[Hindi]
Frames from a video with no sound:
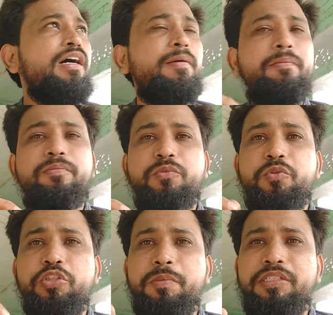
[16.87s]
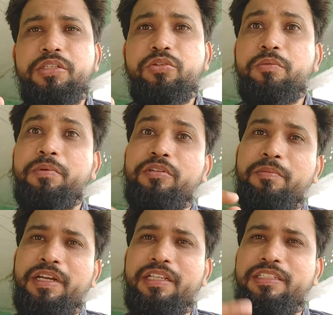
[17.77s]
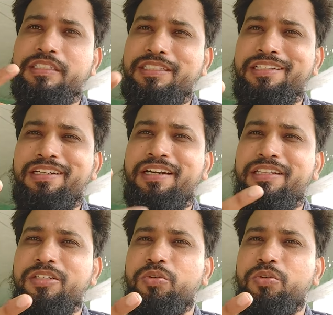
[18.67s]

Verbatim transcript: अब कुछ बच्चे तो बहुत मेहनत जिसकी एक केटी थी